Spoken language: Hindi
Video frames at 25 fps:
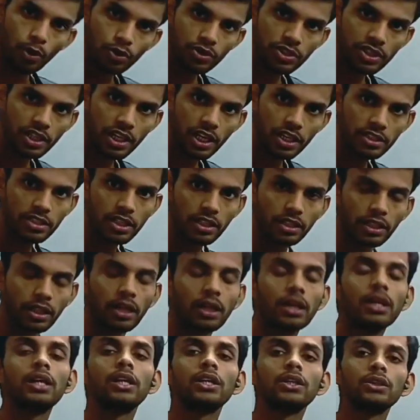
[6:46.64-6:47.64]
पहुंच गया
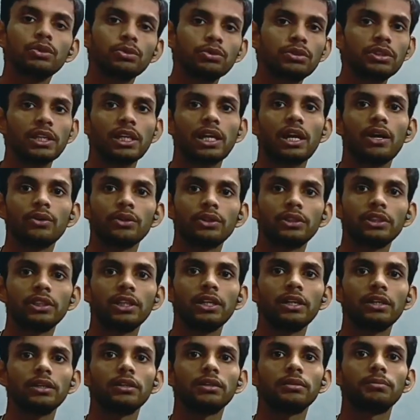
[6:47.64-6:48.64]
ज्यादा तो उससे क्या
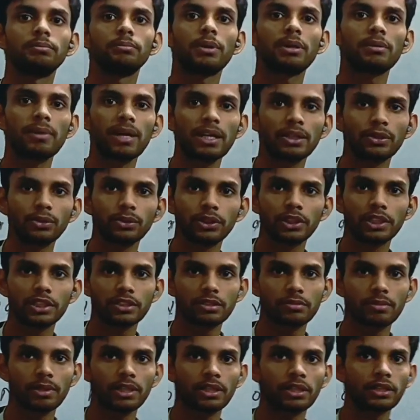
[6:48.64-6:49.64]
होती है बर्बाद
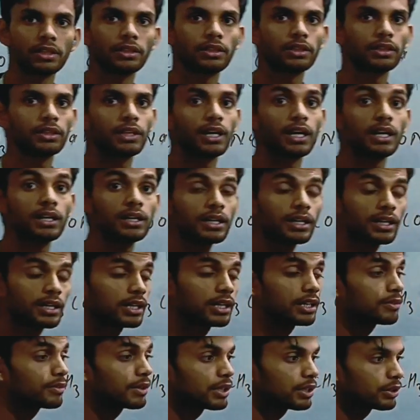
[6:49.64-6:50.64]
होते हैं सामान
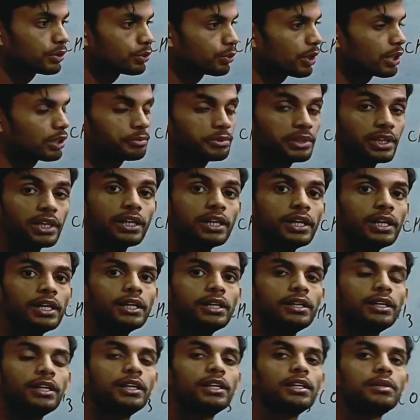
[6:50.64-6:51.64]
खाना खाने वाले दो आदमी
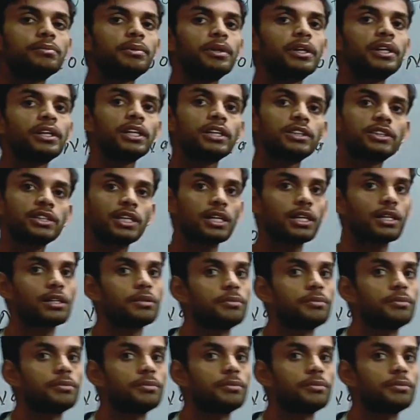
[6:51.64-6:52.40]
है लेकिन बन गया